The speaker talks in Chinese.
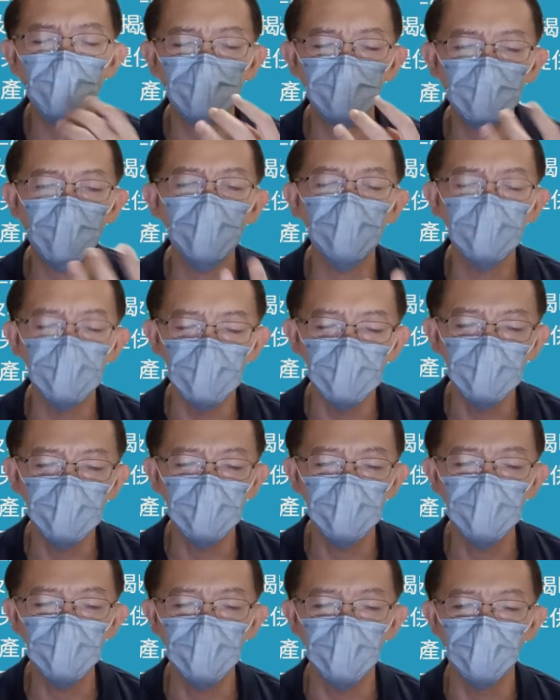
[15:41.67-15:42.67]
要到期
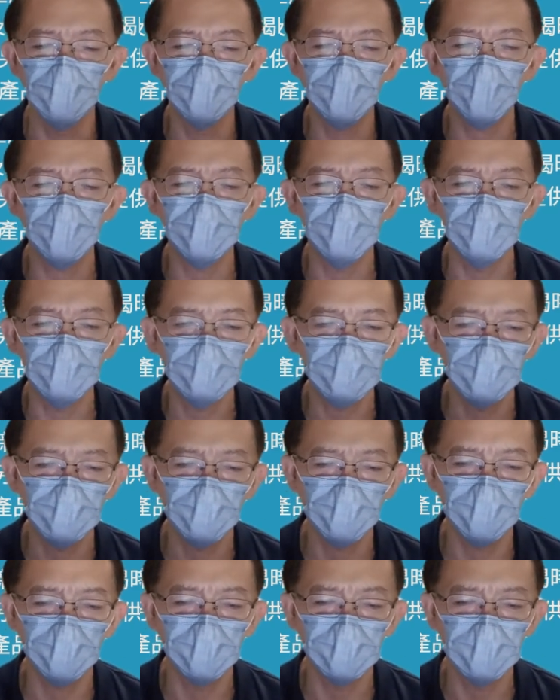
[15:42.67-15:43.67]
之前或到期之
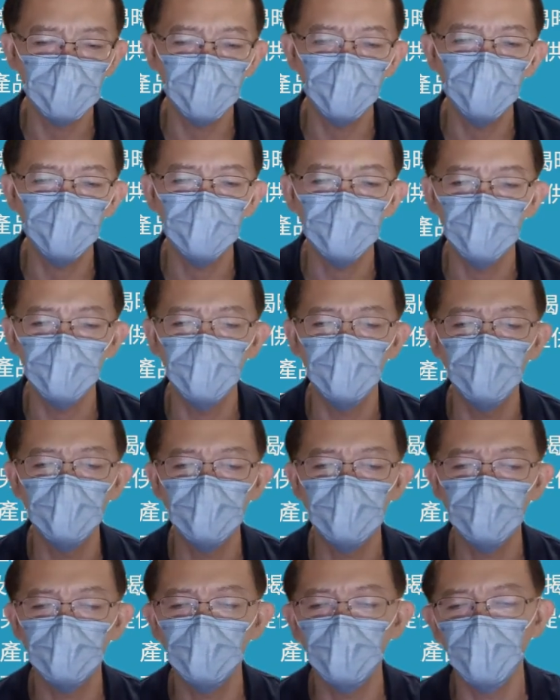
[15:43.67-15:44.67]
后的这个六十天
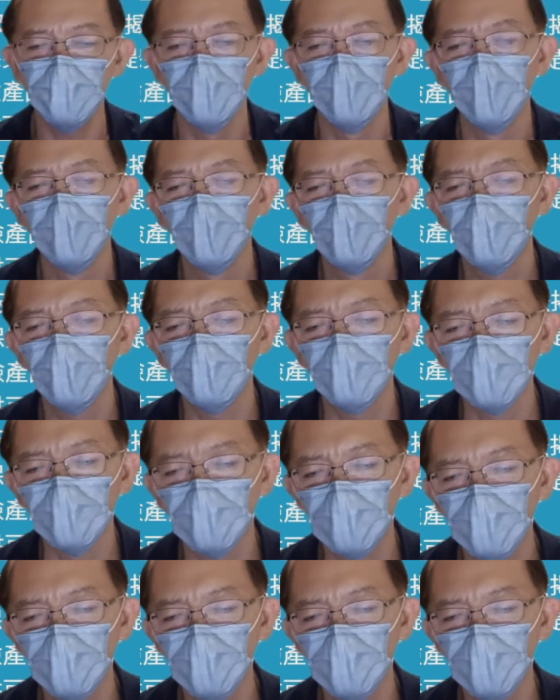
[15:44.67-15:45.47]
之内啊，然